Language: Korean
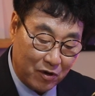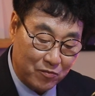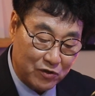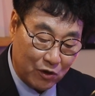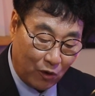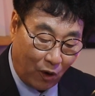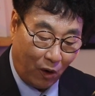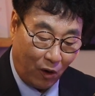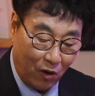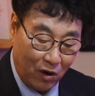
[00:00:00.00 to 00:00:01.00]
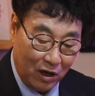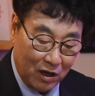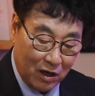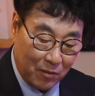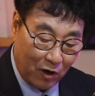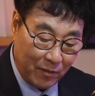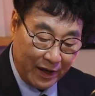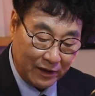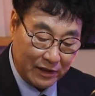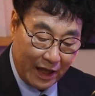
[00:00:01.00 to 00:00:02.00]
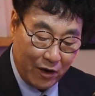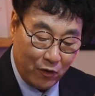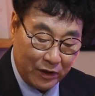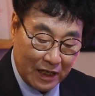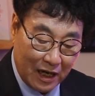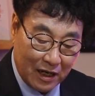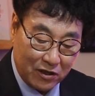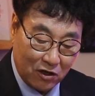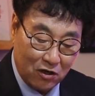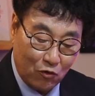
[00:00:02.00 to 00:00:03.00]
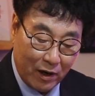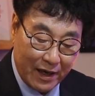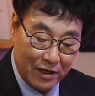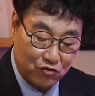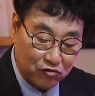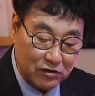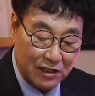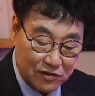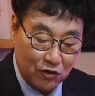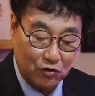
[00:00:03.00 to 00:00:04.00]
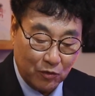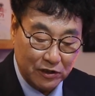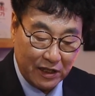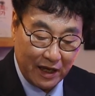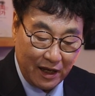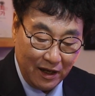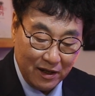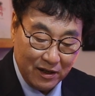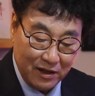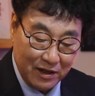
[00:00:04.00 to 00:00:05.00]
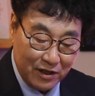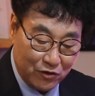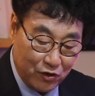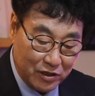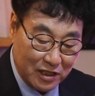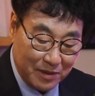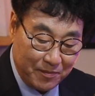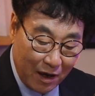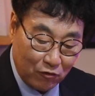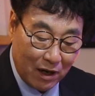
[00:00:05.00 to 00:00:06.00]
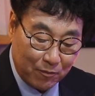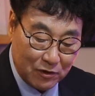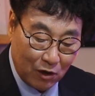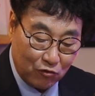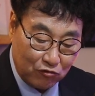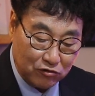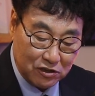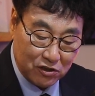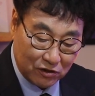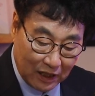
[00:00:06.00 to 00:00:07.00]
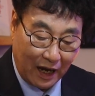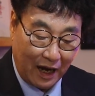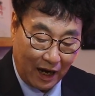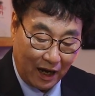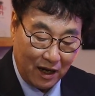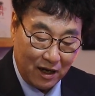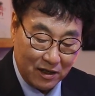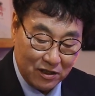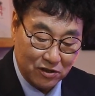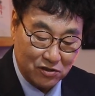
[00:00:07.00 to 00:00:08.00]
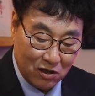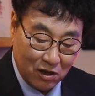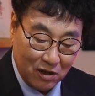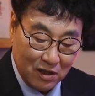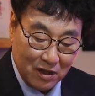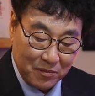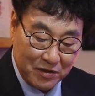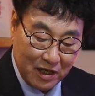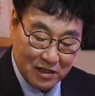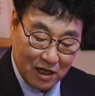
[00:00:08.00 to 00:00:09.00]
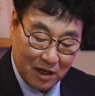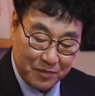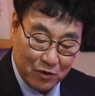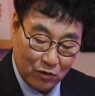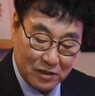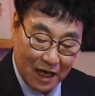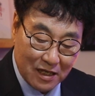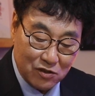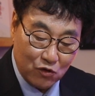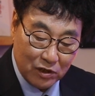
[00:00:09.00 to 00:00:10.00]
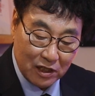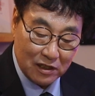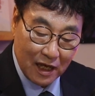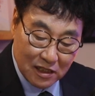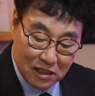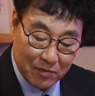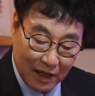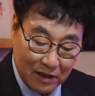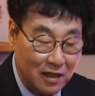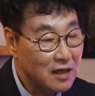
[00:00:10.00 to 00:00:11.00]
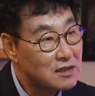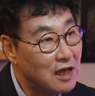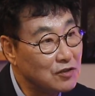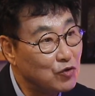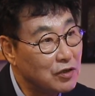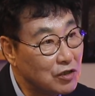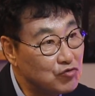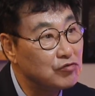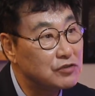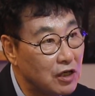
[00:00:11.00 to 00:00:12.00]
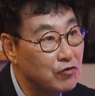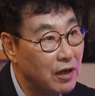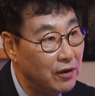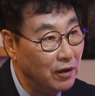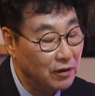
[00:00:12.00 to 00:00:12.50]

범죄로 범행 내용이나 결과의 중대성으로 볼 때. 죄질이 매우 나쁘다고 꾸짖었다. 이어서 피해자가 비록 잔소리를 했지만 잔소리가 죽을 사유예요.